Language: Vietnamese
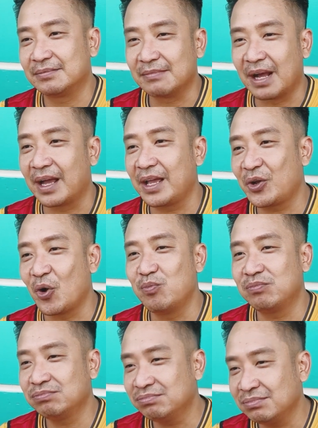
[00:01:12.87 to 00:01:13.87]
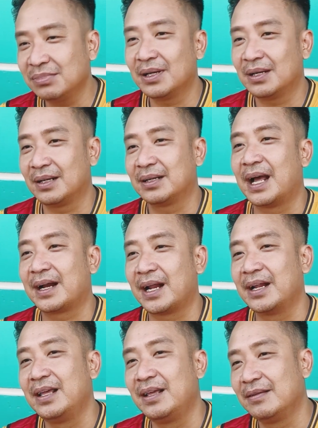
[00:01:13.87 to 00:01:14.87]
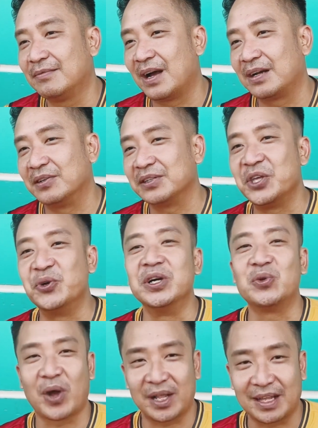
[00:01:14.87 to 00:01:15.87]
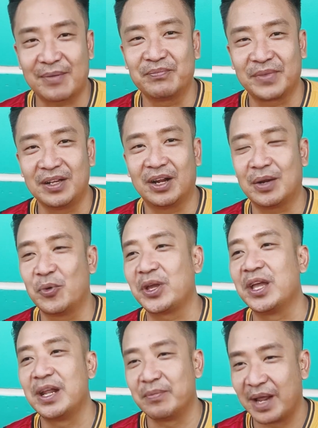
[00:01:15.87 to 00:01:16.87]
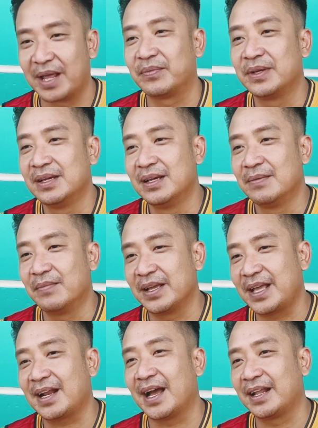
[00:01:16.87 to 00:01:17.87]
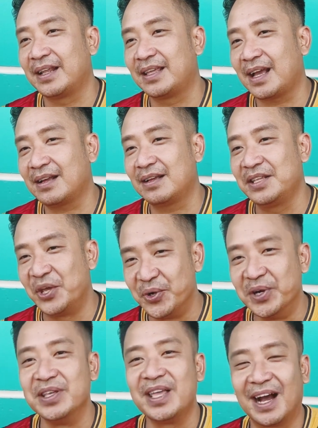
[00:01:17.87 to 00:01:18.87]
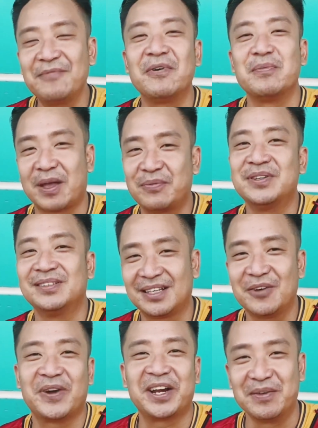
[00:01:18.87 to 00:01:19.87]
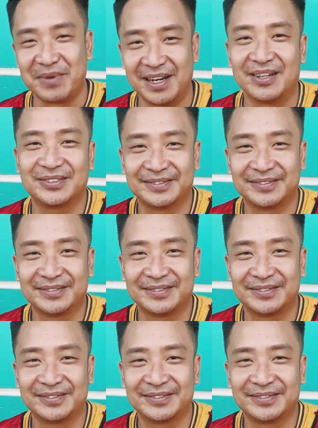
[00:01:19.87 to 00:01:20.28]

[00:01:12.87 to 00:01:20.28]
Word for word: bạn ấy cũng à, đã ra đi và được nhiều người quan tâm thì đó là một kỷ niệm đẹp mà nhắc lại thì chắc nhiều người nhớ về Mai Phương chứ không phải riêng mình đó.